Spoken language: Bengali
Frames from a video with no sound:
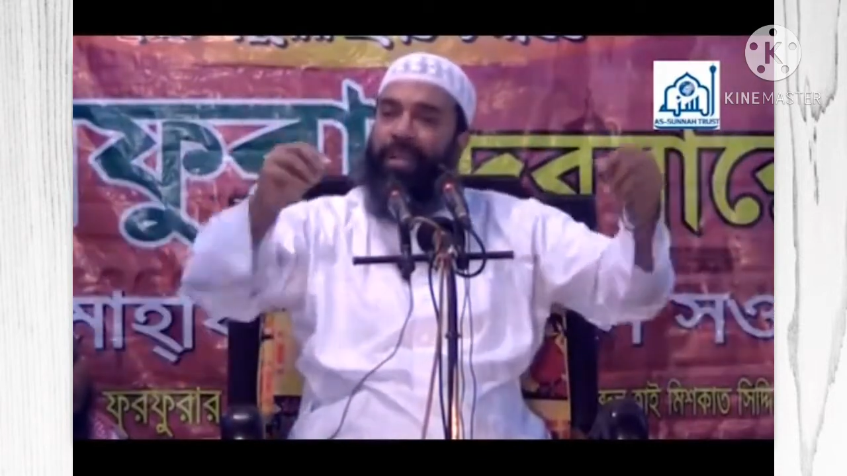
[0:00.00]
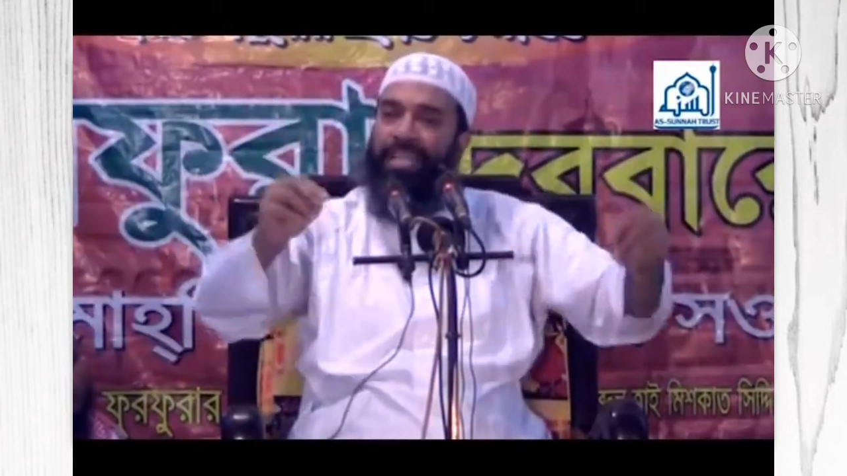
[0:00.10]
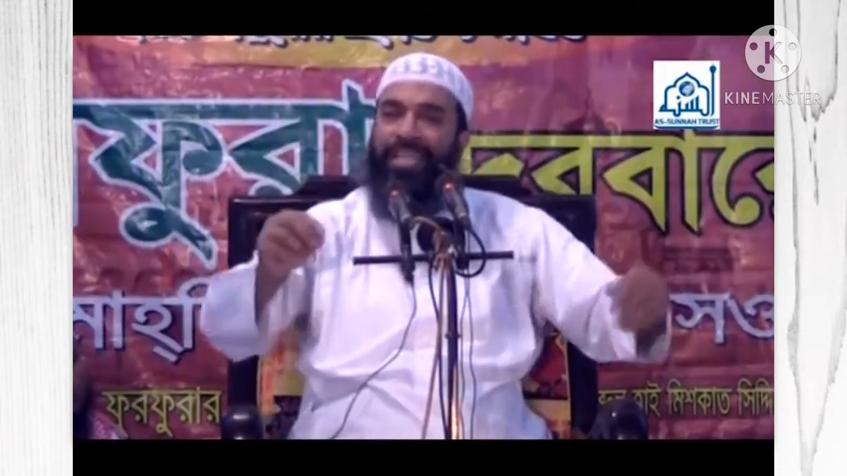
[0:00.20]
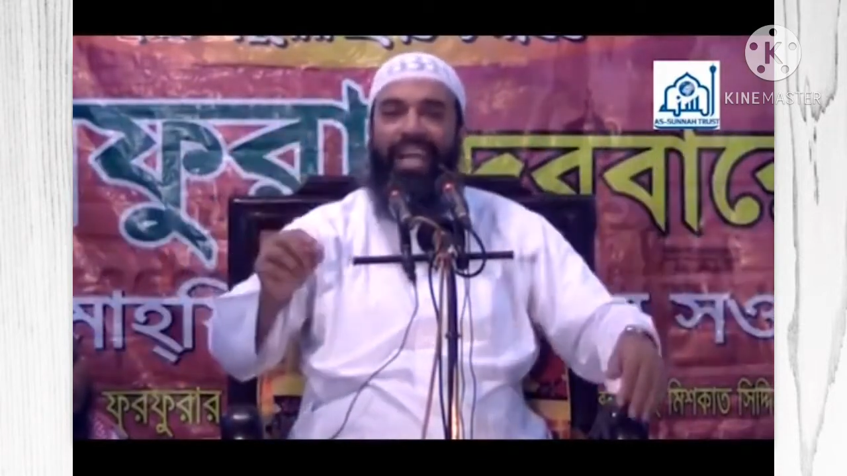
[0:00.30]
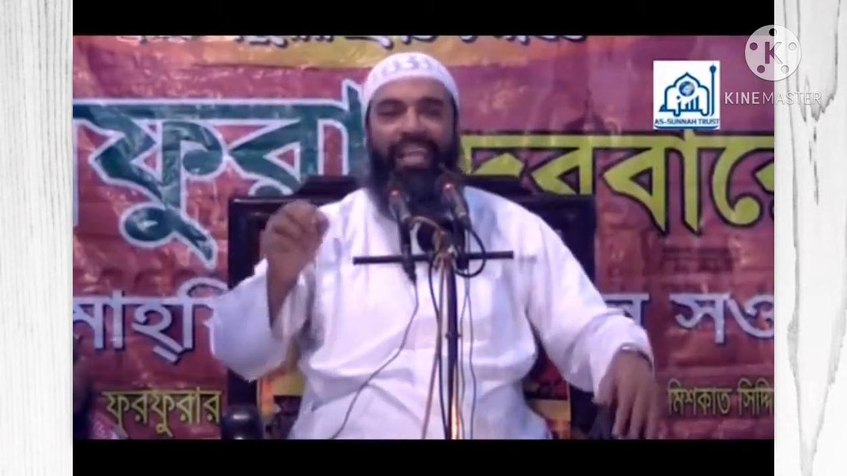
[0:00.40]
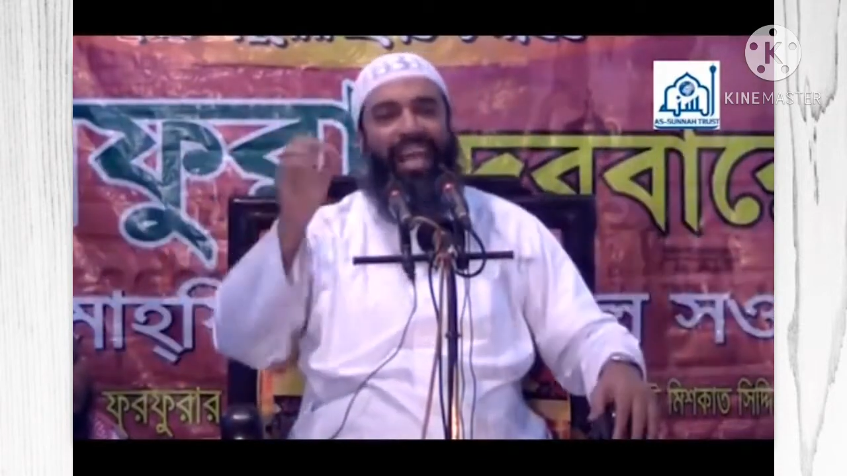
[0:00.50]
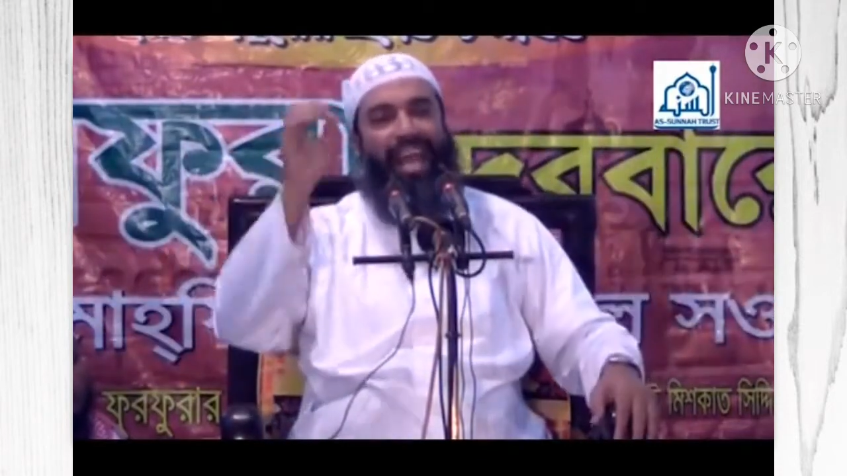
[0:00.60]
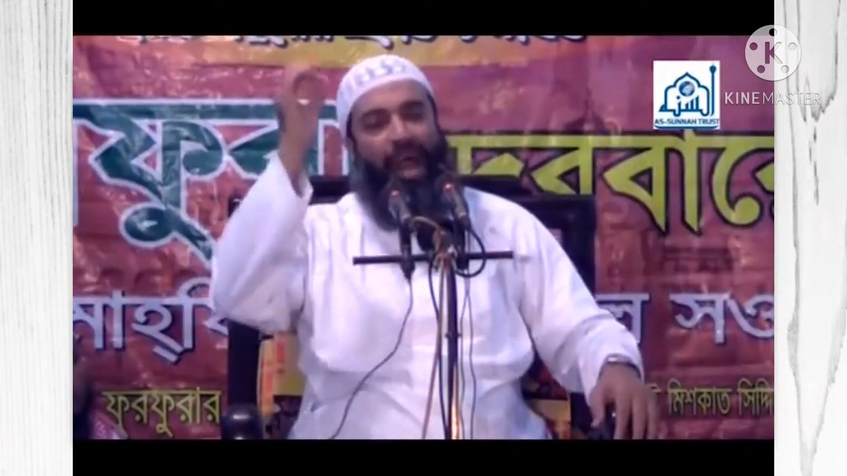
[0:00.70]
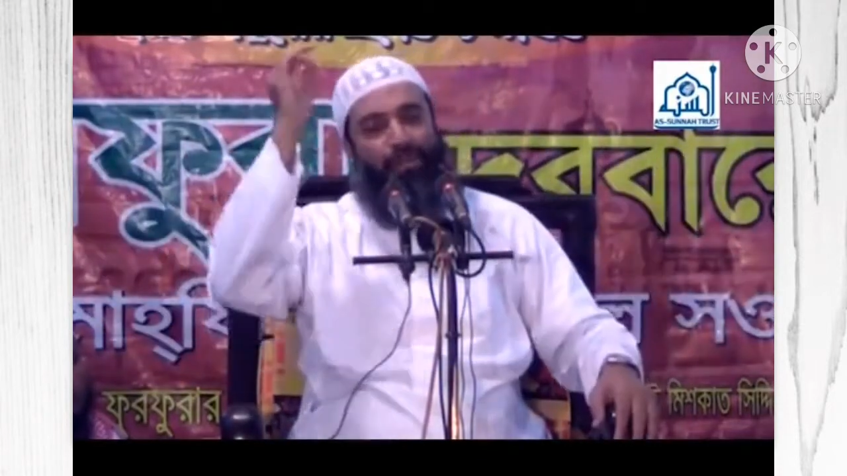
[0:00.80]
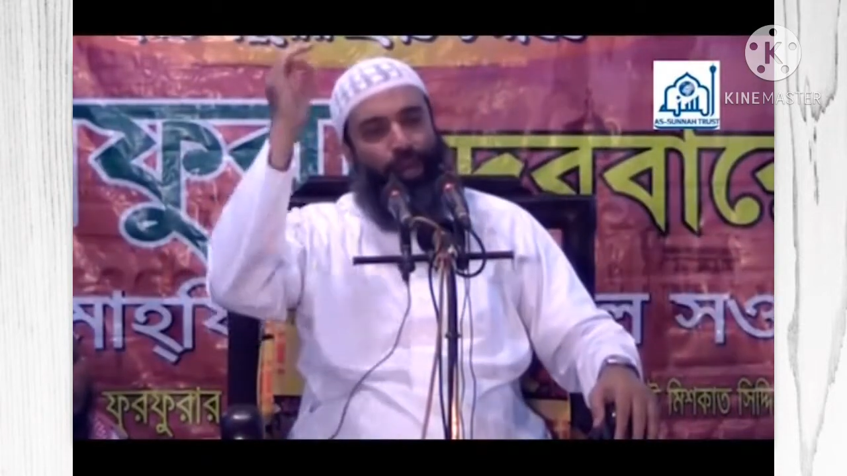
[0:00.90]
পাশে দাঁড়িয়ে
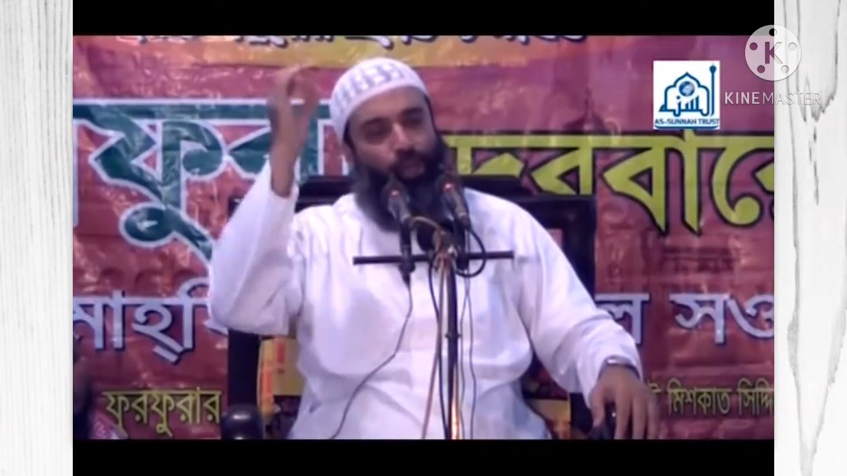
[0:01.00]
আমরা